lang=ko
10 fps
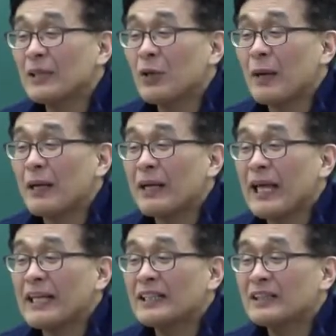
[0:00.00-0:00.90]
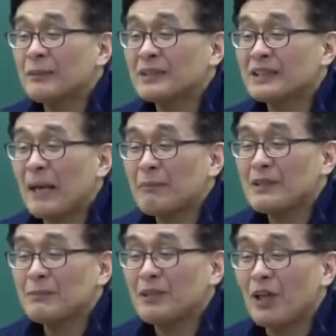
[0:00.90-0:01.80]
이게 개정되면서
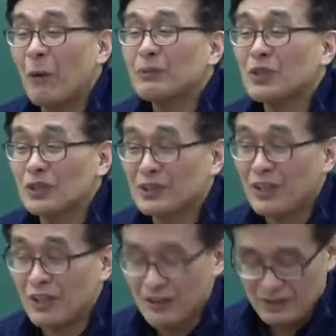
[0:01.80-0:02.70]
30년이 없어졌어요.